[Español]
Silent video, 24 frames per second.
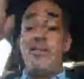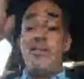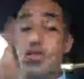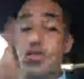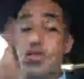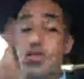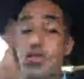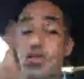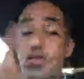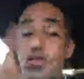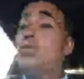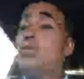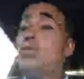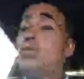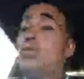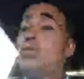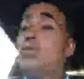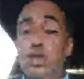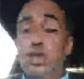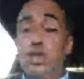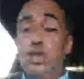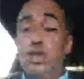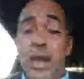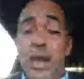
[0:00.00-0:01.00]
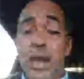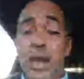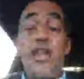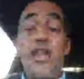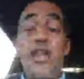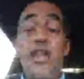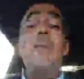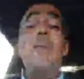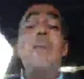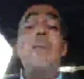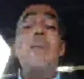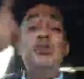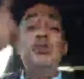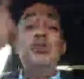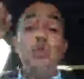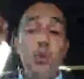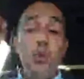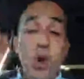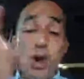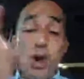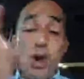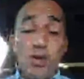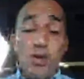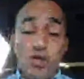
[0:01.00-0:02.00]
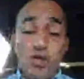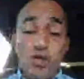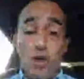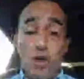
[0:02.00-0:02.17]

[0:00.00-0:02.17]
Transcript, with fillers: Porque si son duros contra ellos, más